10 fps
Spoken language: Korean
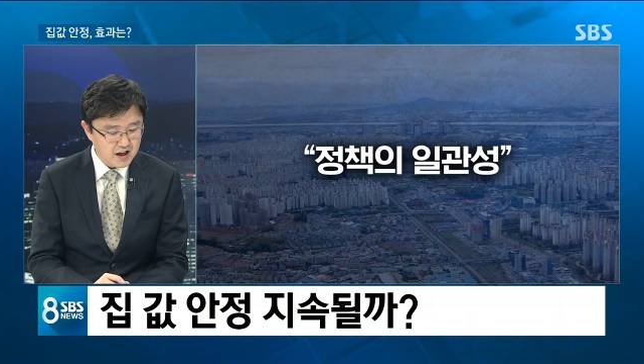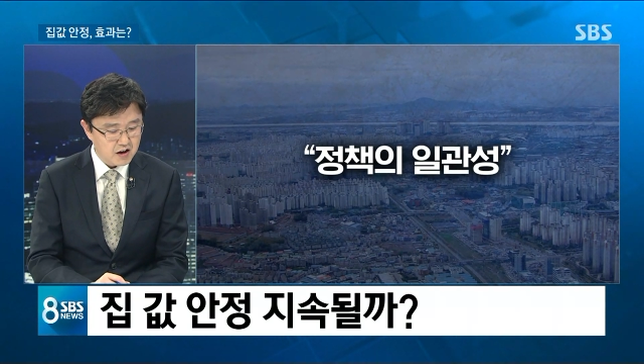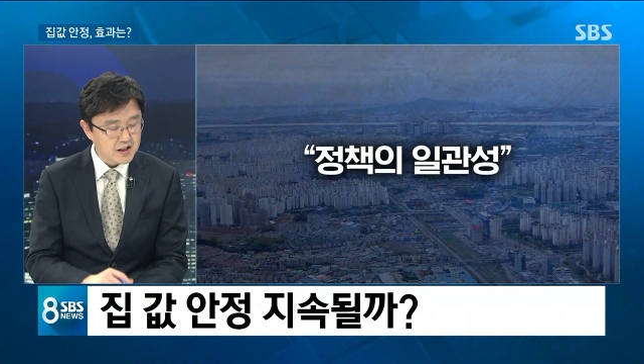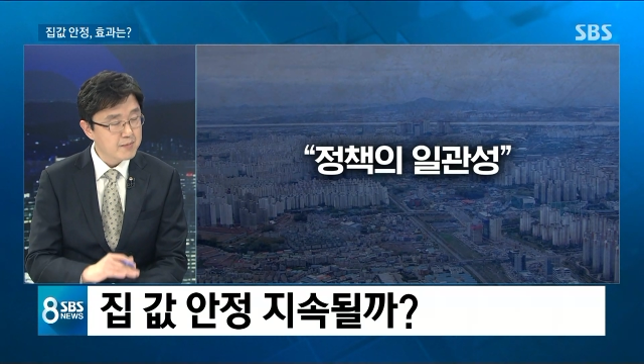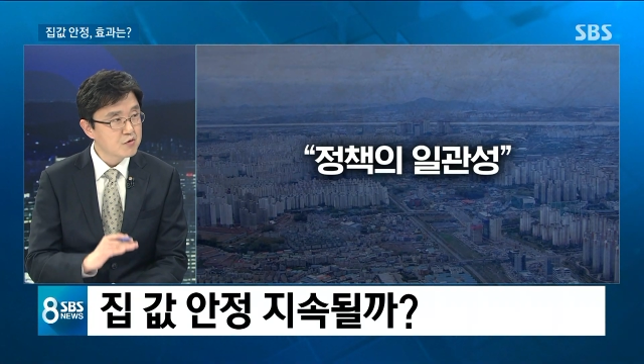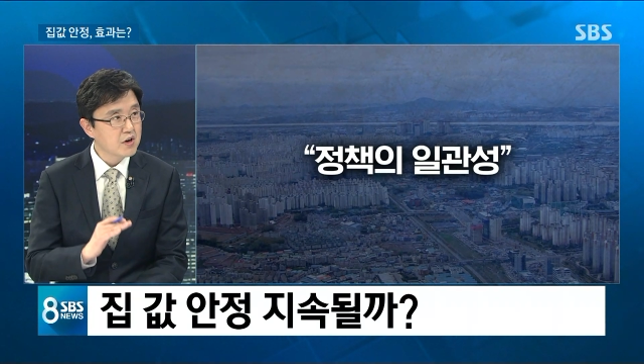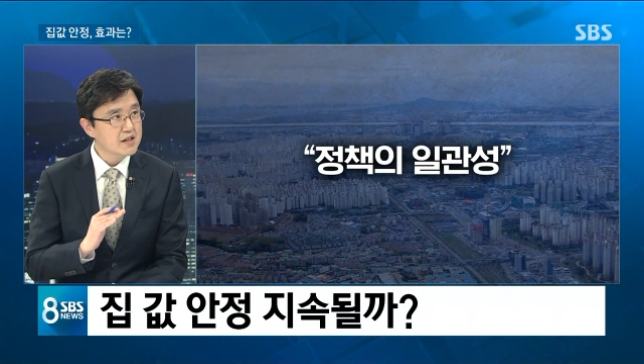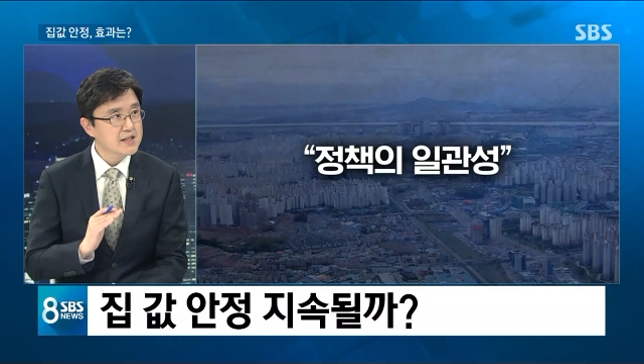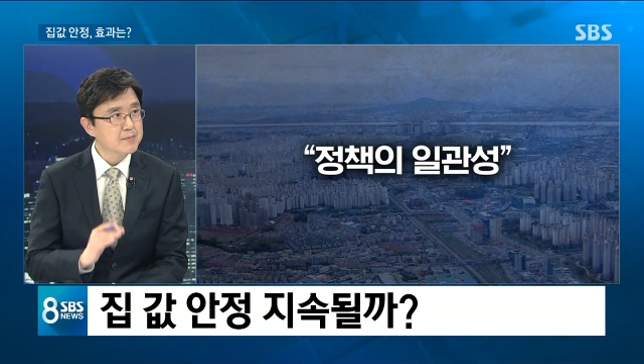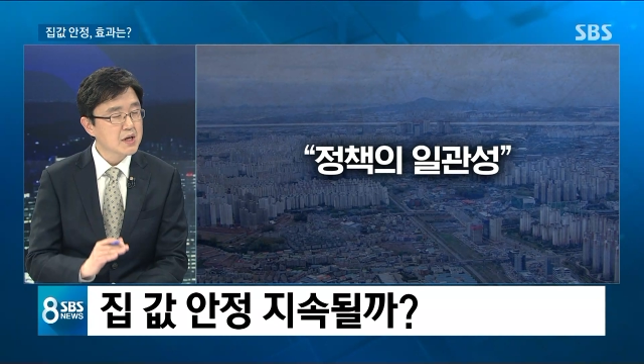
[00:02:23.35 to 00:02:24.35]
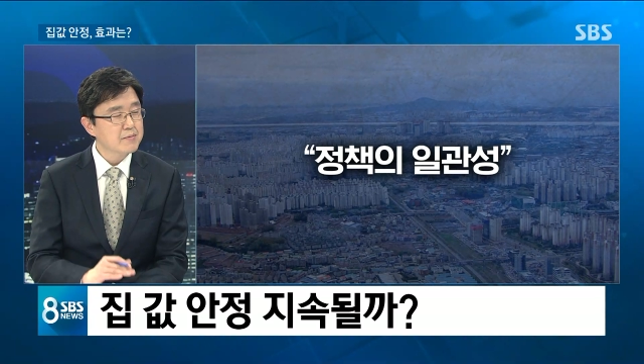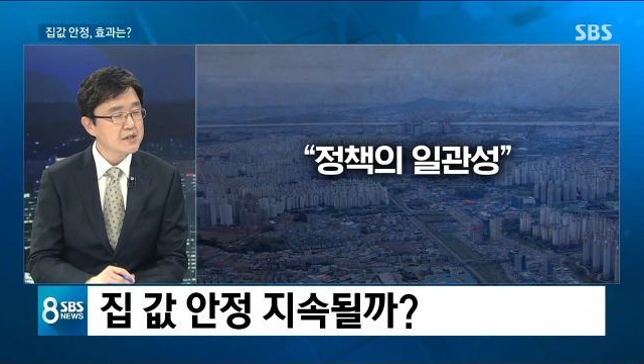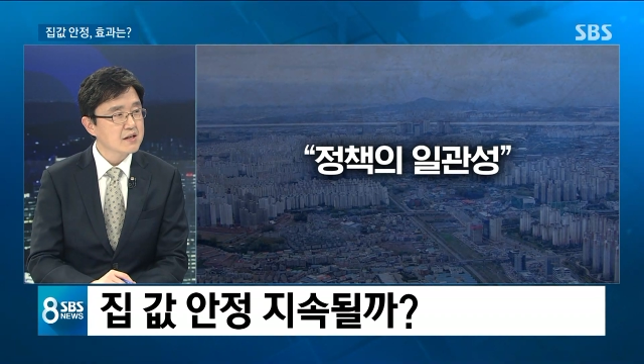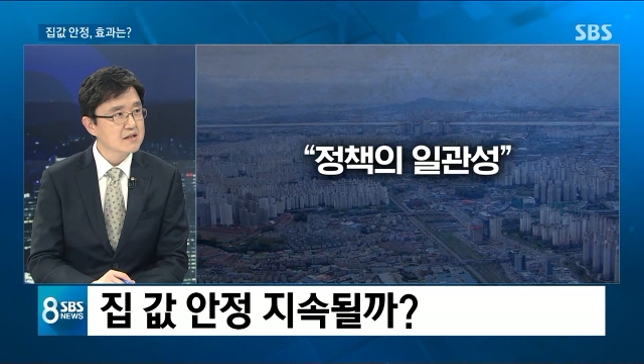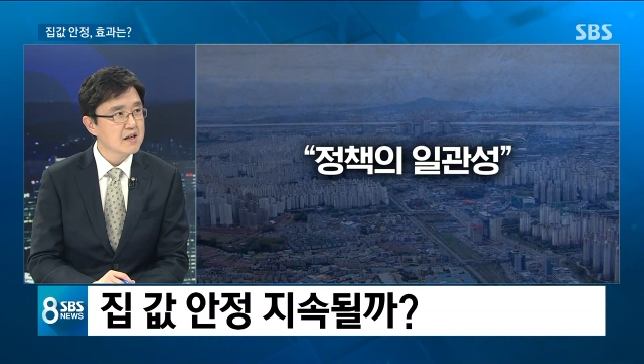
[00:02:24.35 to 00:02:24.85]
당분간 집값
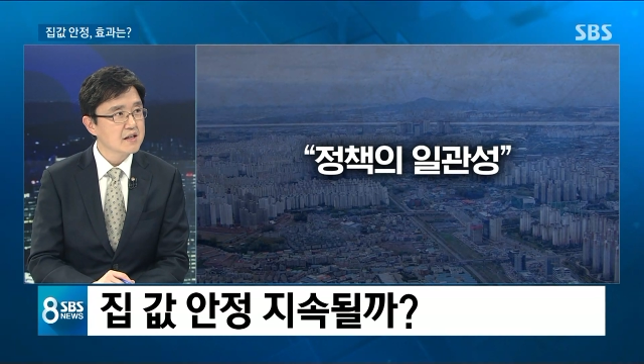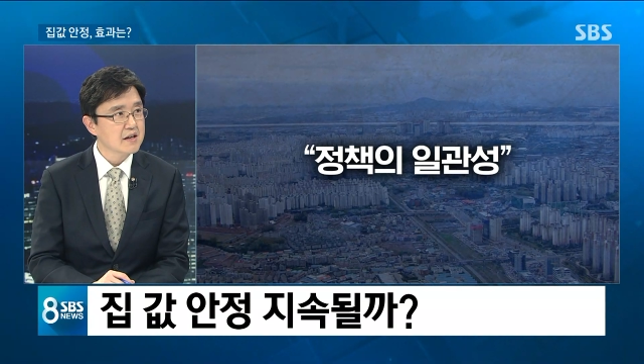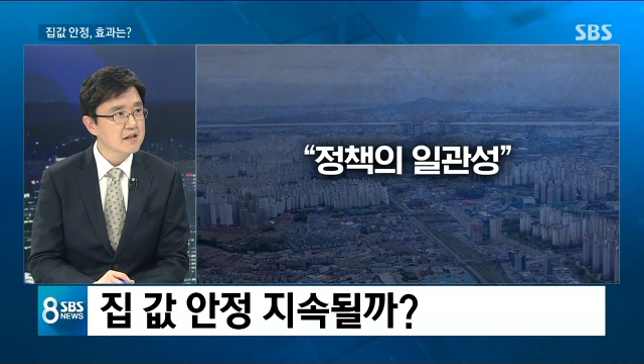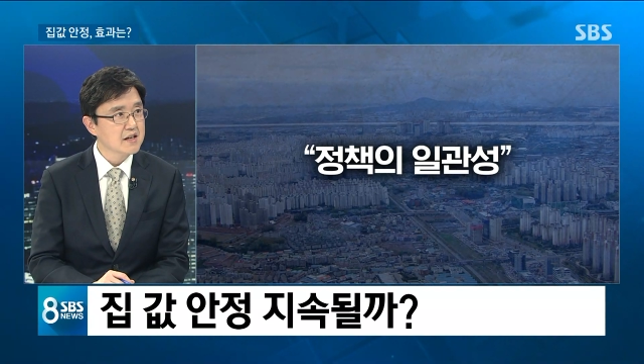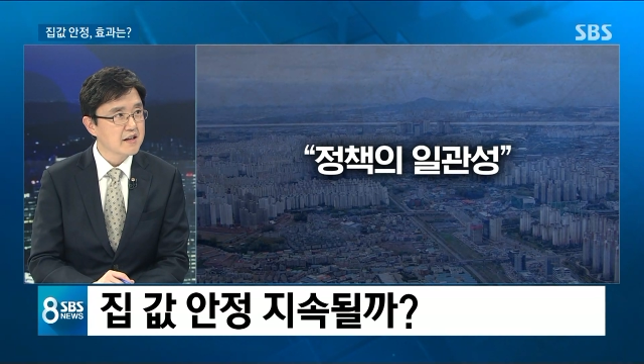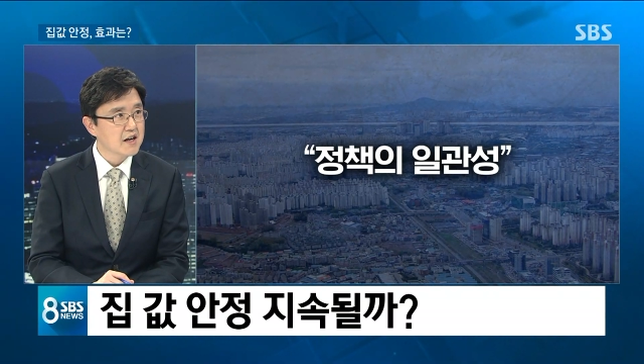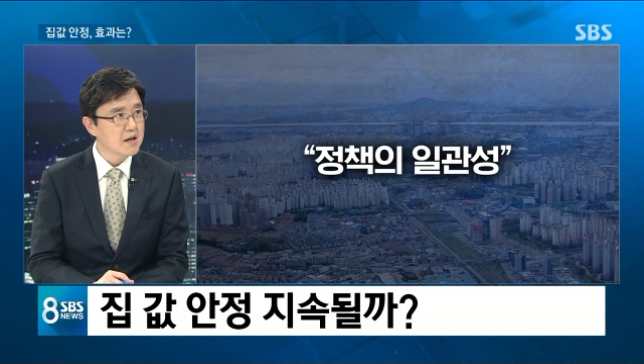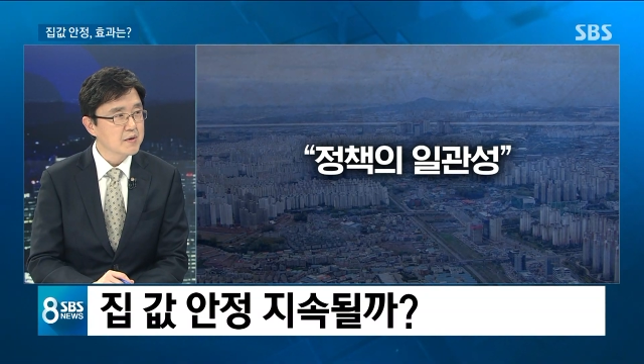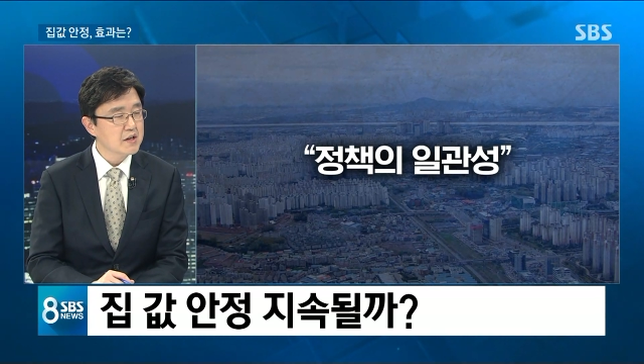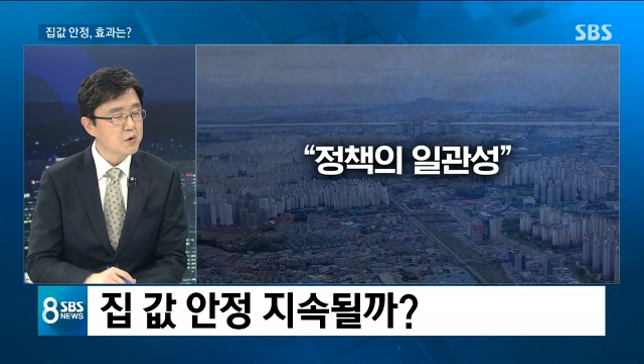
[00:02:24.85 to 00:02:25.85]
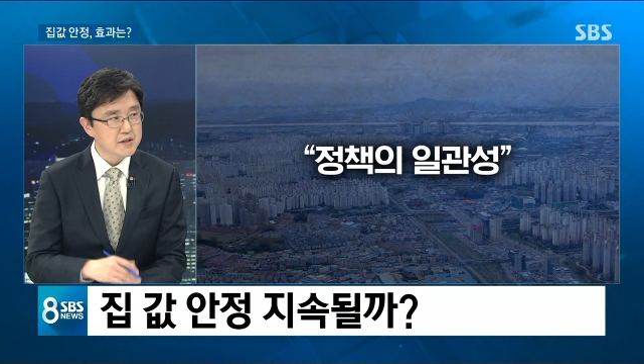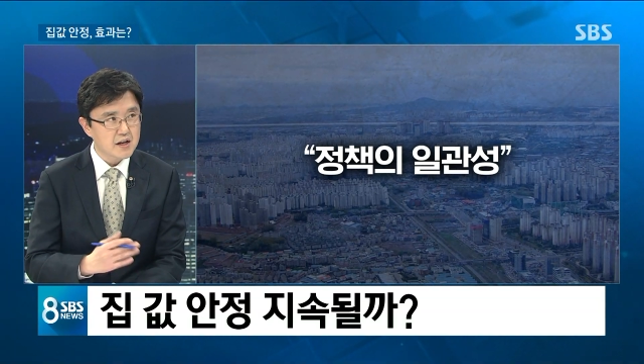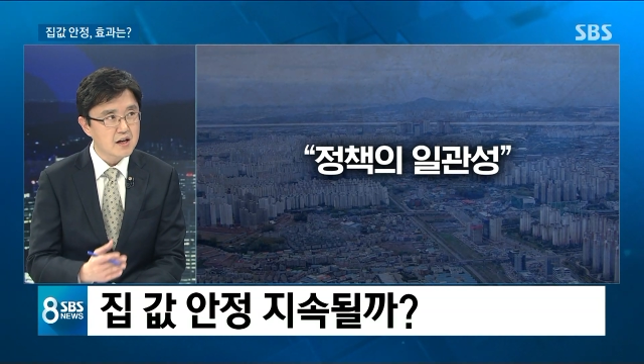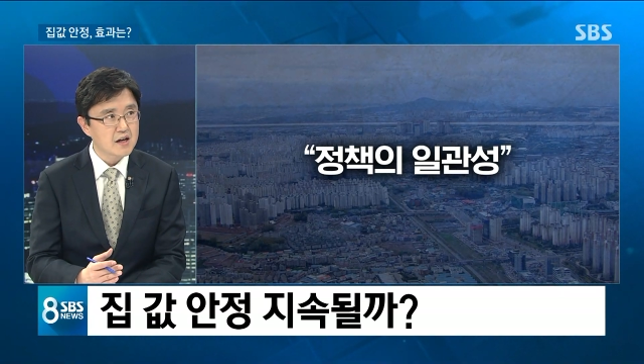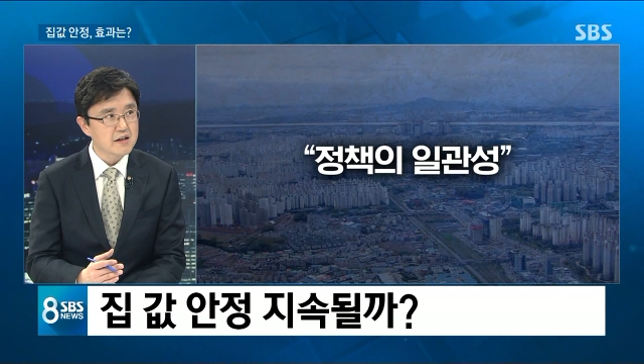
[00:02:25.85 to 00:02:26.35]
상승에 대한 기대감이
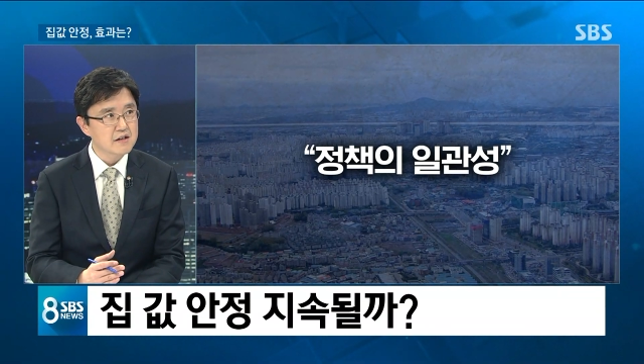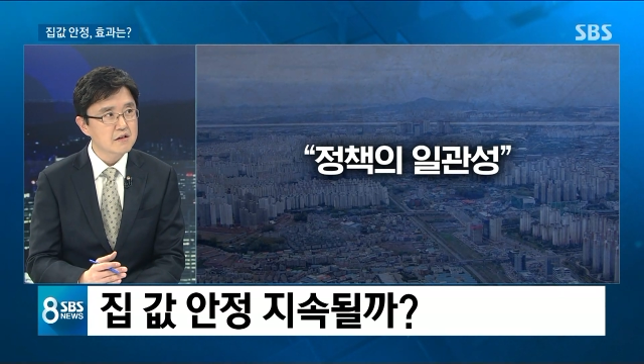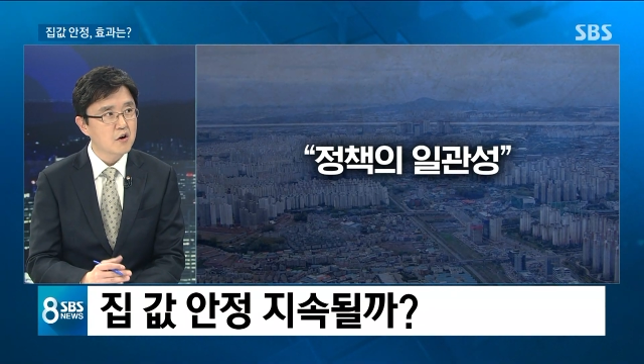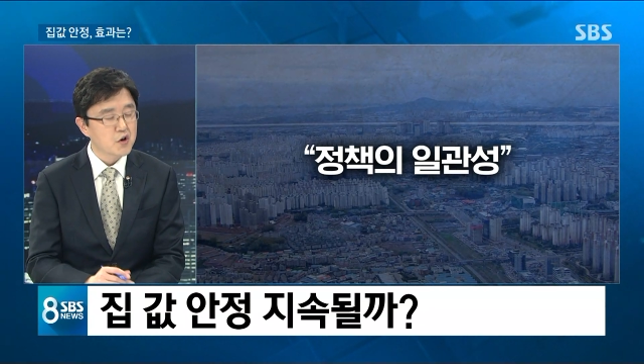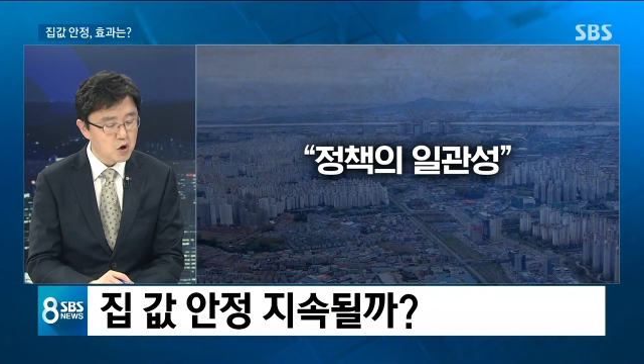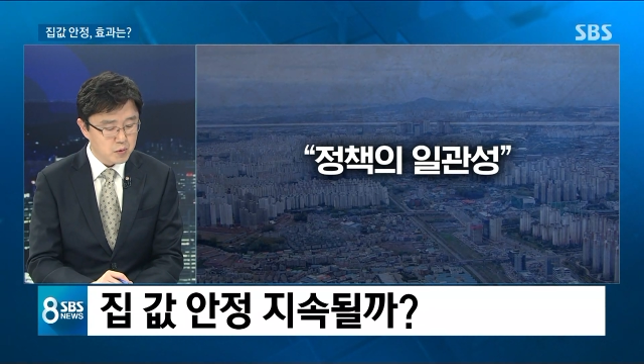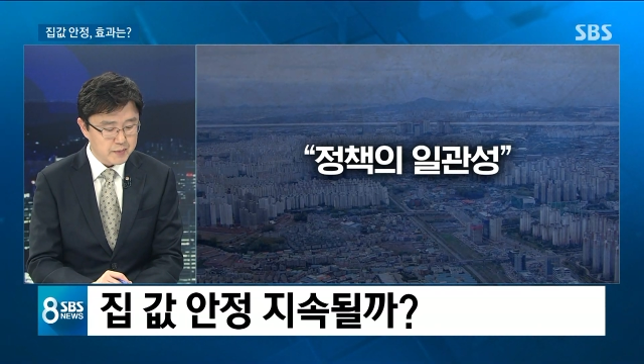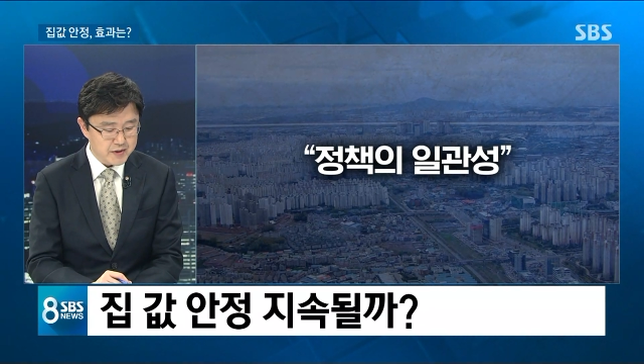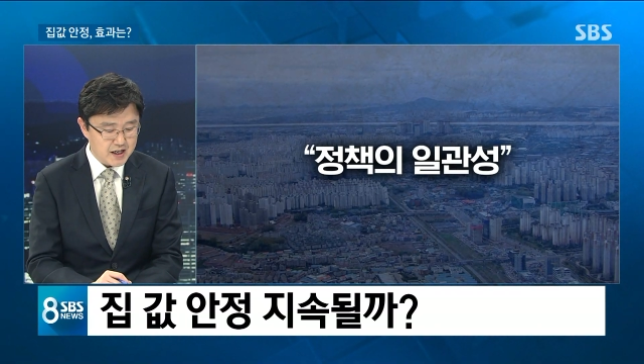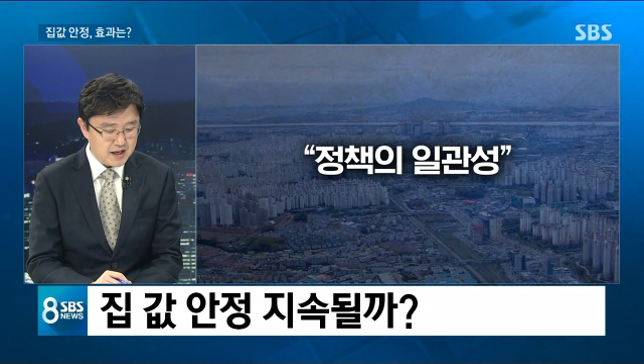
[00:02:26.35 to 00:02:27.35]
되살아나기는 어려워 보입니다.